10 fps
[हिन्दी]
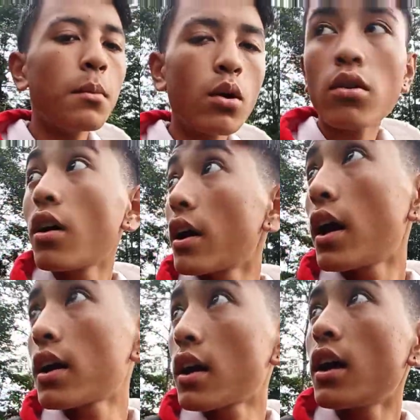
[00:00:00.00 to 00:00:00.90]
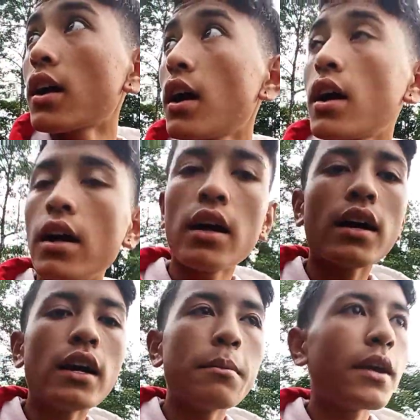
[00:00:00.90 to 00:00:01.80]
बोंगो गया कहाँ कहाँ गया
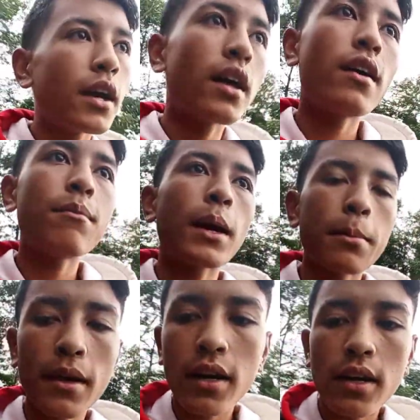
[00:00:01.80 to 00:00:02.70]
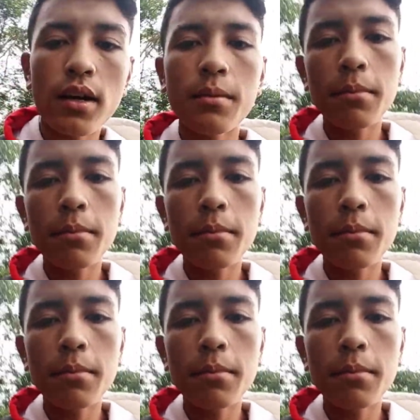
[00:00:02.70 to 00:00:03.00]
गाड़ी में गया बाइक में गया